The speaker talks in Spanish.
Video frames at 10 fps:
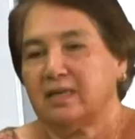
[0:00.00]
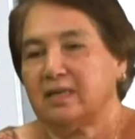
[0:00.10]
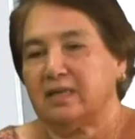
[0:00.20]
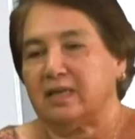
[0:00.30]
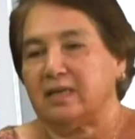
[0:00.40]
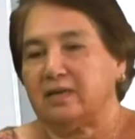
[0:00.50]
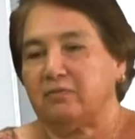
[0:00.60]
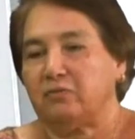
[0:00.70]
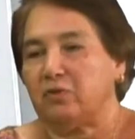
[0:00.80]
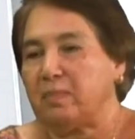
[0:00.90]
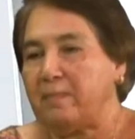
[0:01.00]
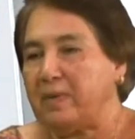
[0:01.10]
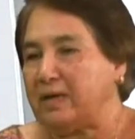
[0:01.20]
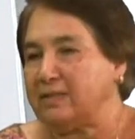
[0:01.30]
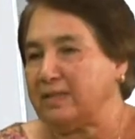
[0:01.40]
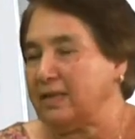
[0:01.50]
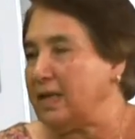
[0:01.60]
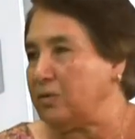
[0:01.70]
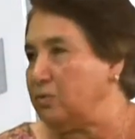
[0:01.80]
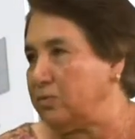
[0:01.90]
que forma parte de
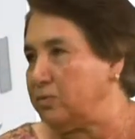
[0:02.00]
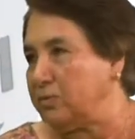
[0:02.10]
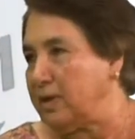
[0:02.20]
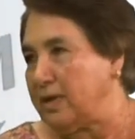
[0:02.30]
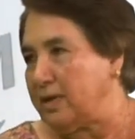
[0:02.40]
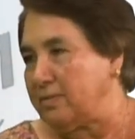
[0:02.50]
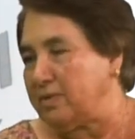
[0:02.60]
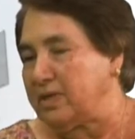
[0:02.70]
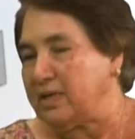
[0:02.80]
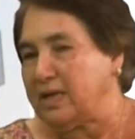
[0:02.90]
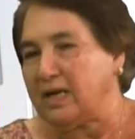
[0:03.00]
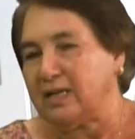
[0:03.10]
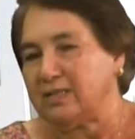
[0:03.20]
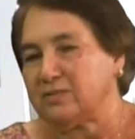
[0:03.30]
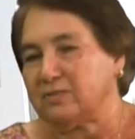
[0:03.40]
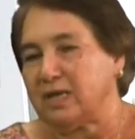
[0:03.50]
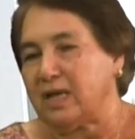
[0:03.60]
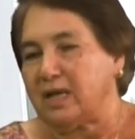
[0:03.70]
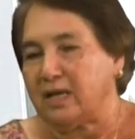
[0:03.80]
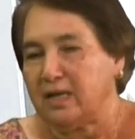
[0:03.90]
la cultura mexicana, es
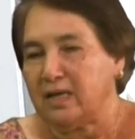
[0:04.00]
una